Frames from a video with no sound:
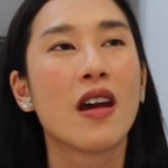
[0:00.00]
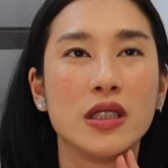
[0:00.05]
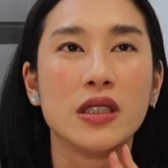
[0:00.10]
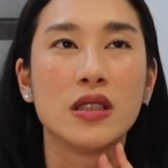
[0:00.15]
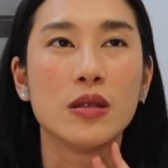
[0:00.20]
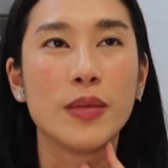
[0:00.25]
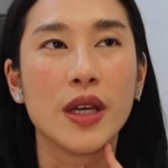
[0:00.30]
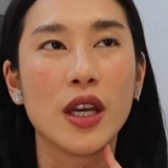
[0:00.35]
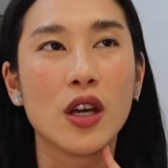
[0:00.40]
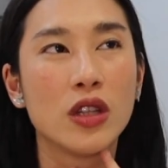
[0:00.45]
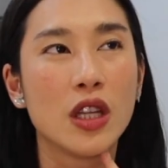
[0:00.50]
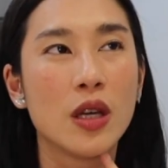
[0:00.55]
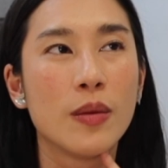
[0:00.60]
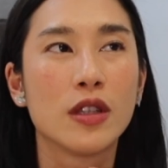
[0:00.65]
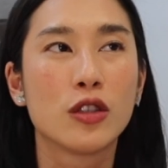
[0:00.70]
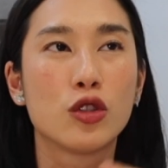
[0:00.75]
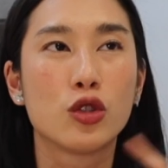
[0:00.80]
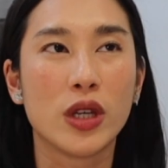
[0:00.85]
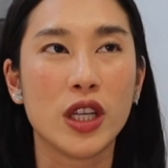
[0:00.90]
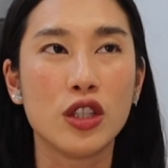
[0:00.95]
其实没有那
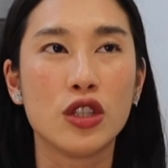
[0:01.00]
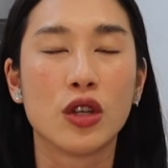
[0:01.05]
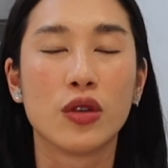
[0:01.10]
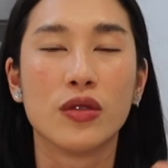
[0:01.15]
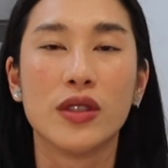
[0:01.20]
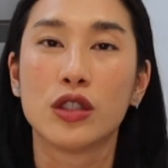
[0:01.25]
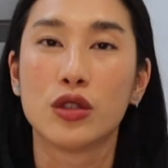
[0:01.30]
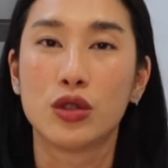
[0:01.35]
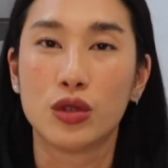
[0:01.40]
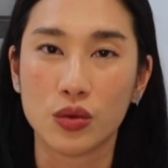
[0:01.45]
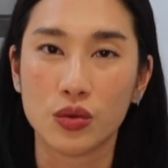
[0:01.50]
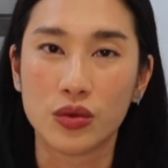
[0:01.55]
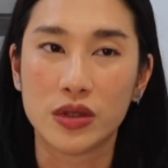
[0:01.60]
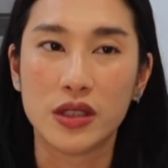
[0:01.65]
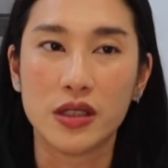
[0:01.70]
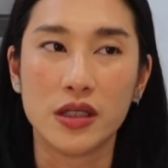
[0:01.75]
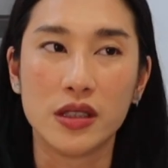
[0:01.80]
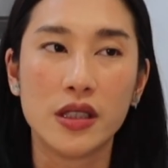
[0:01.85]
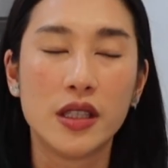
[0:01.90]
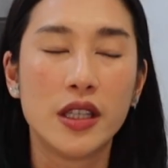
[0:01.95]
么追求那个数
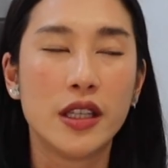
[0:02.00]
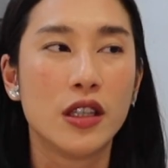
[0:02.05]
字。